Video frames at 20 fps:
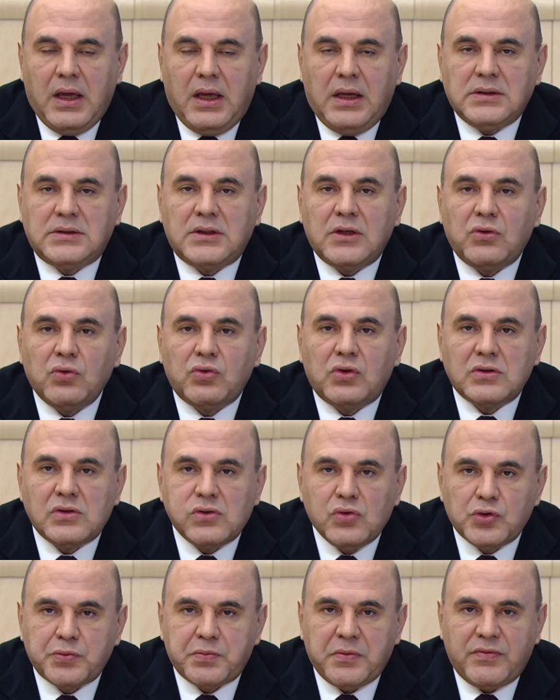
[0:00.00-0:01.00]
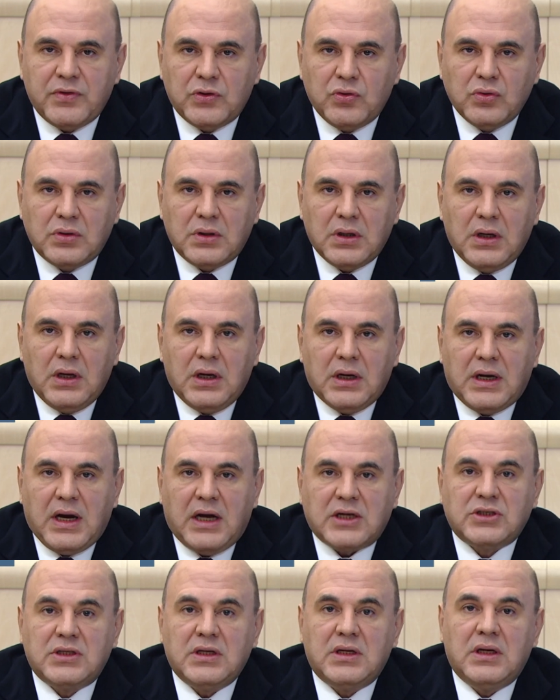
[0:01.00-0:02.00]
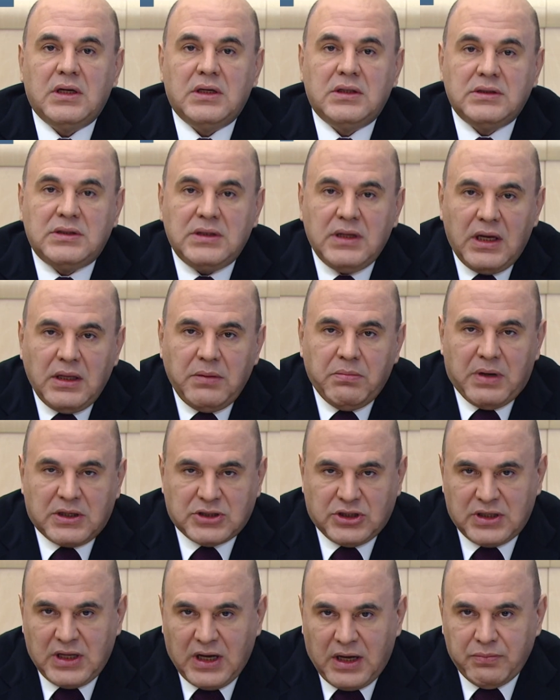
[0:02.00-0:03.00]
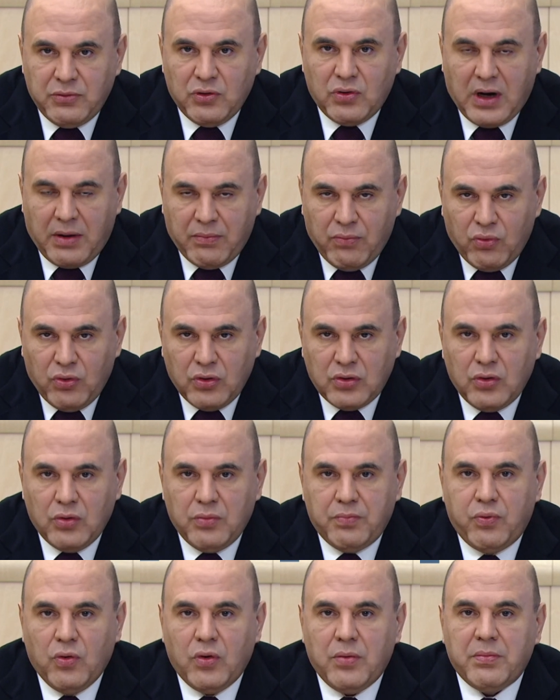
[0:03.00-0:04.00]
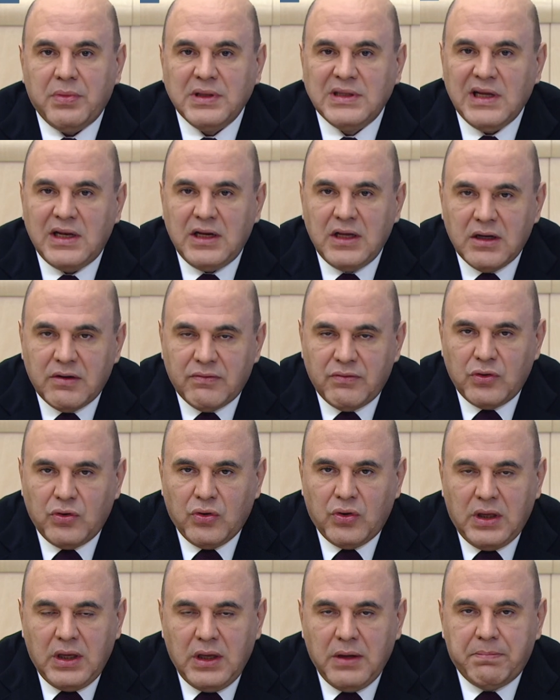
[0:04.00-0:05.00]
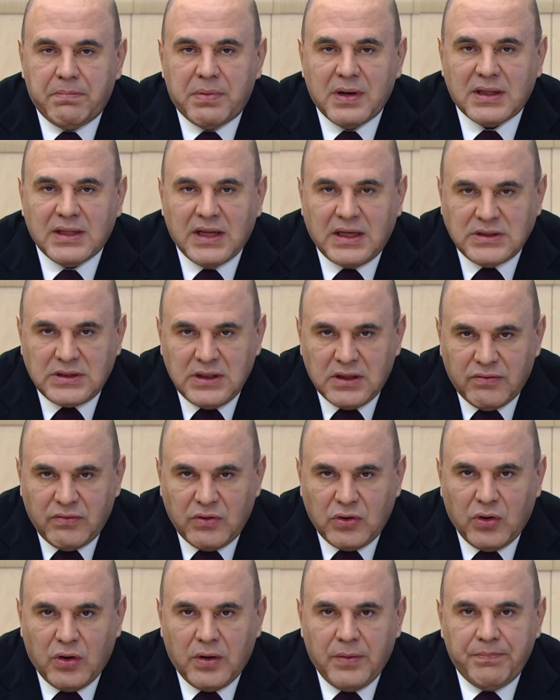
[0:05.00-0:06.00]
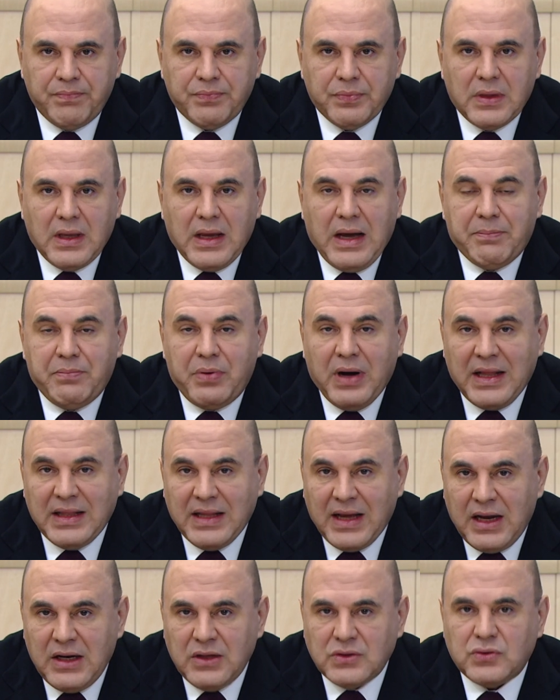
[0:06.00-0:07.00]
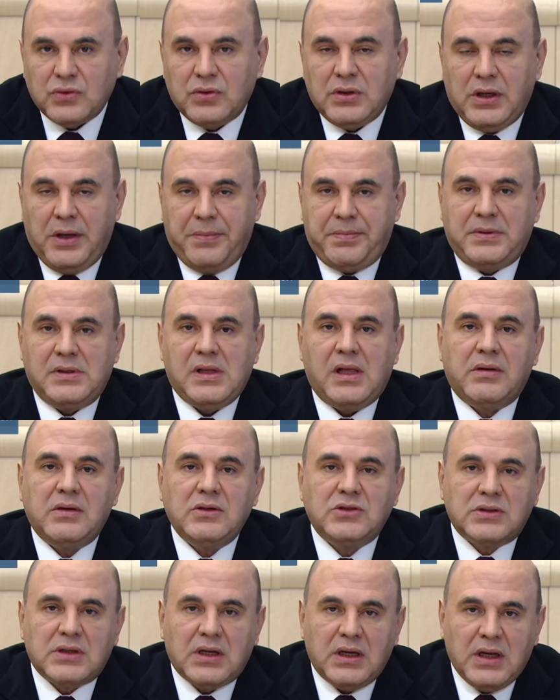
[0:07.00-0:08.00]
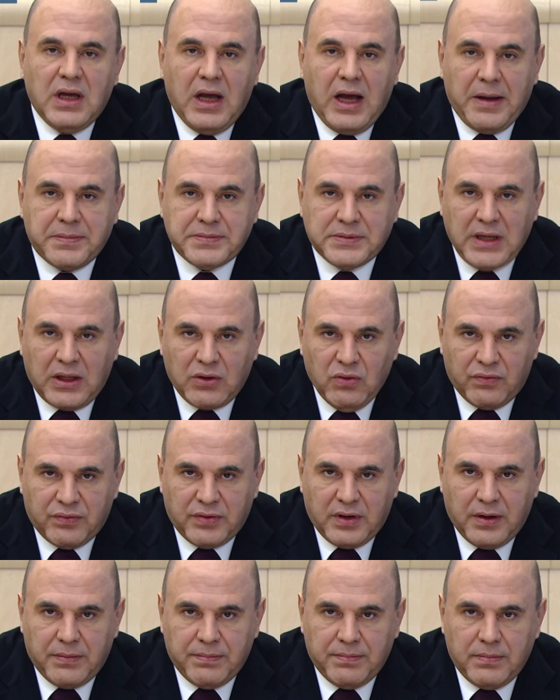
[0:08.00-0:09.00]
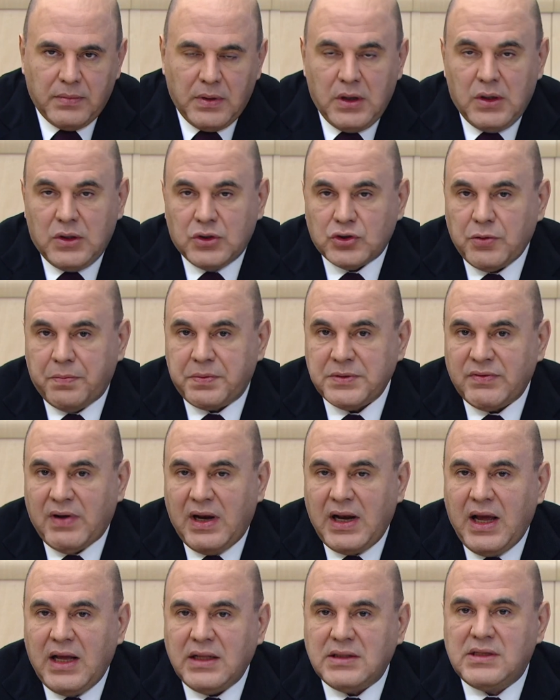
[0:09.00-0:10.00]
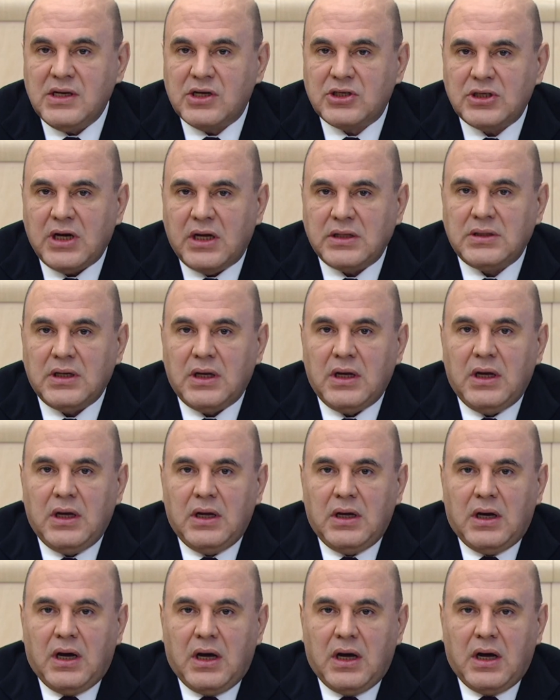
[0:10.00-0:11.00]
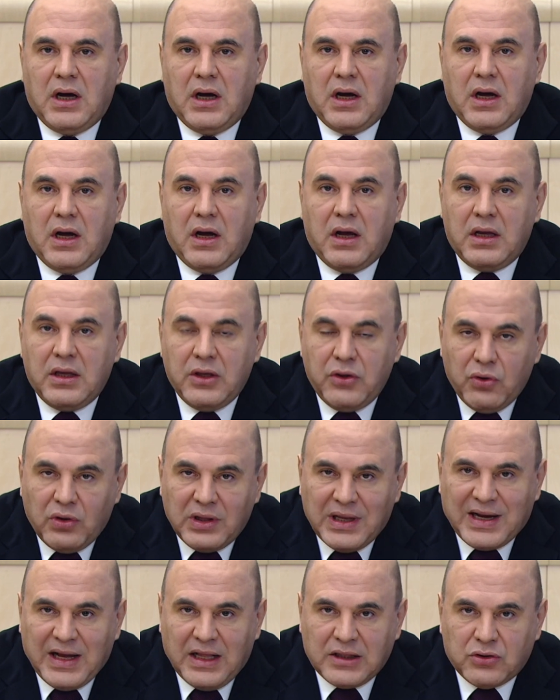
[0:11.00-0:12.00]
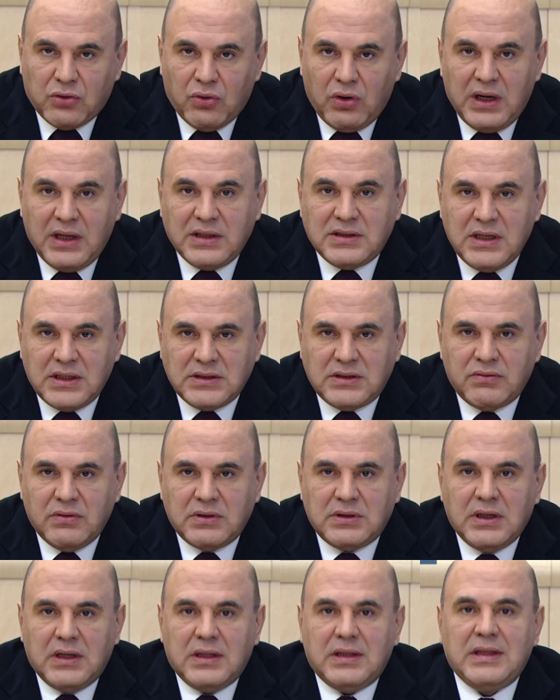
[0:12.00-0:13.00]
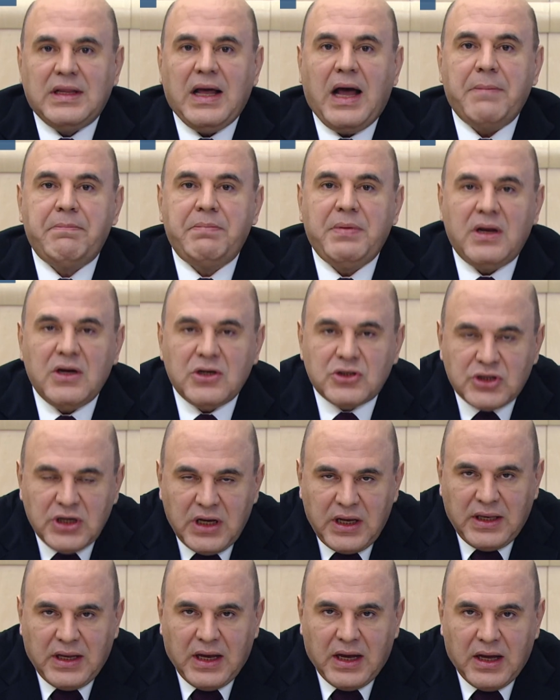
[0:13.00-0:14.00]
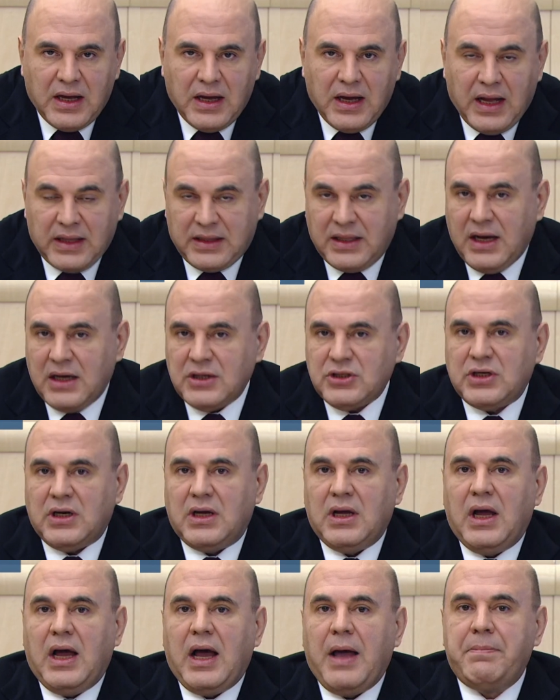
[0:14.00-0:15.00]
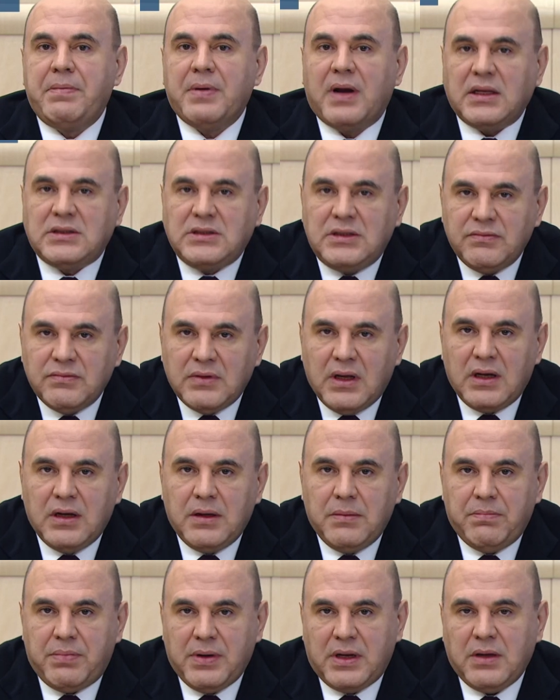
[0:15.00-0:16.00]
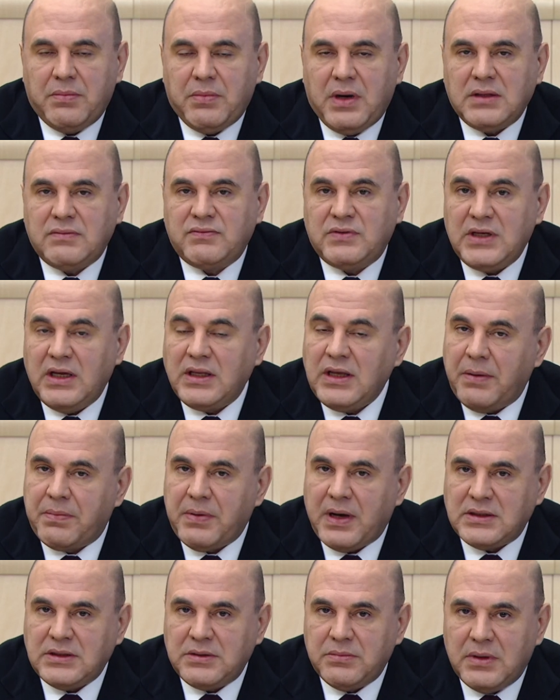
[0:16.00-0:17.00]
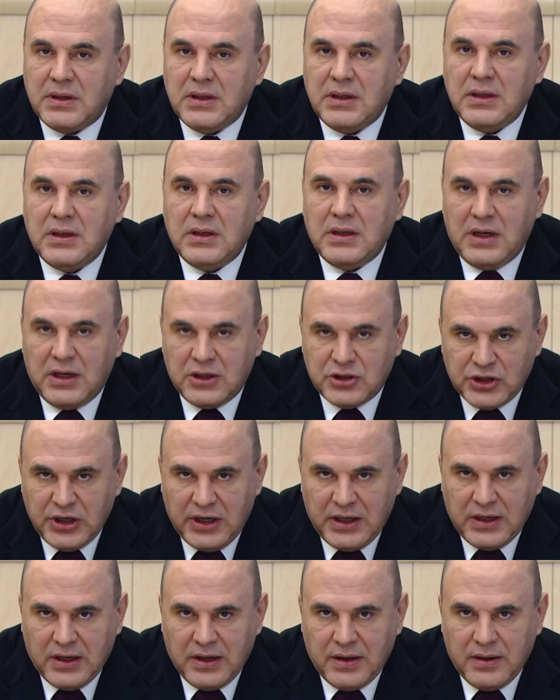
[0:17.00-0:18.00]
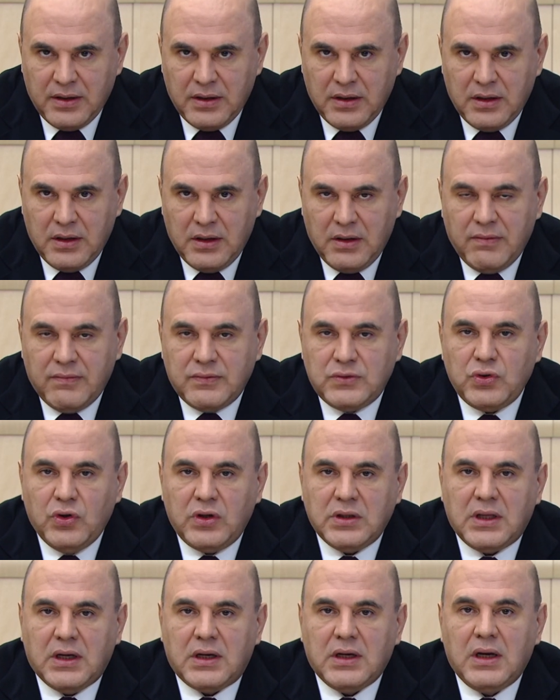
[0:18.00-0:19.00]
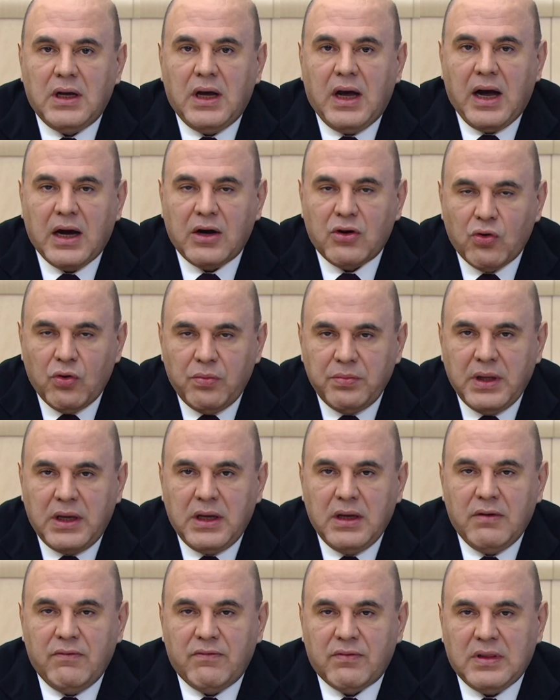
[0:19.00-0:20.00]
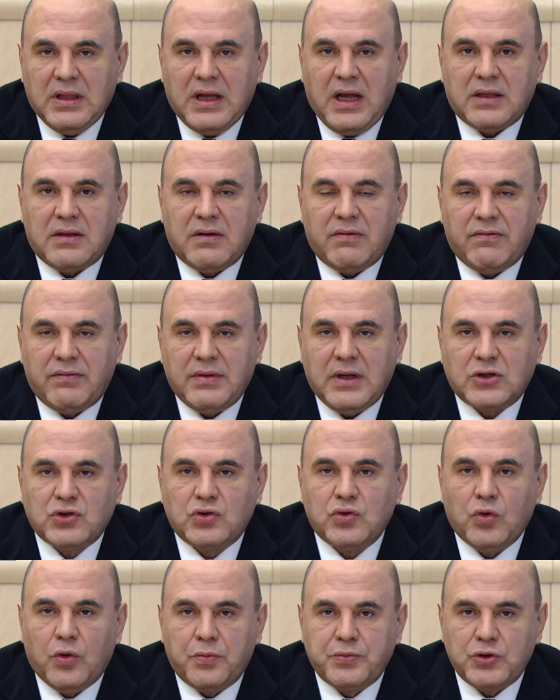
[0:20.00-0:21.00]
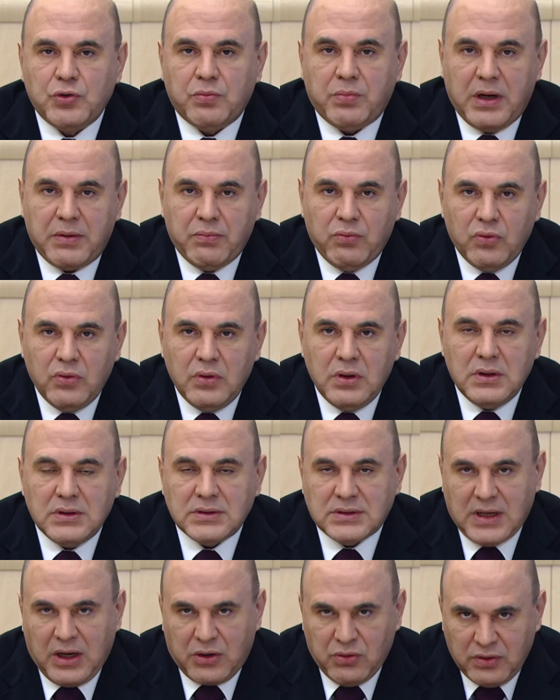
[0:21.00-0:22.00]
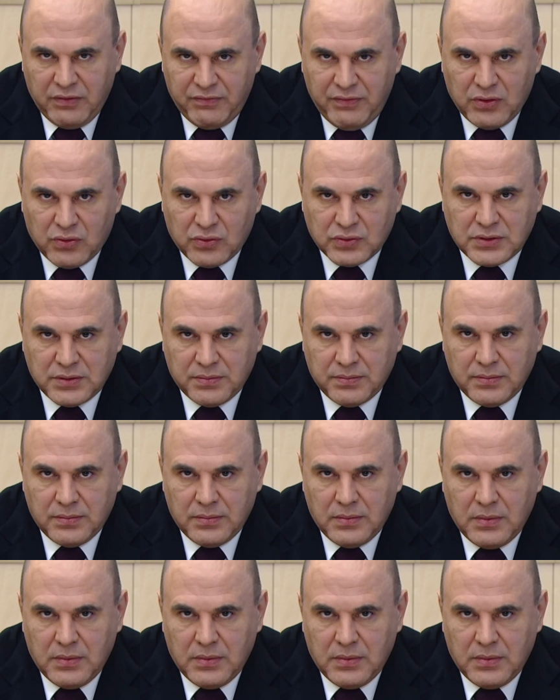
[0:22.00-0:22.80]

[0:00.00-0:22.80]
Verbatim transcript: Институты службы ведут каждый день масштабную работу по моделированию и прогнозированию по анализу эпидемиологической обстановки, что позволяет держать а, ее на контроле и действовать на опережение, а также оперативно принимать все необходимые решения. Все это огромный вклад в нашу общую борьбу с коронавирусом.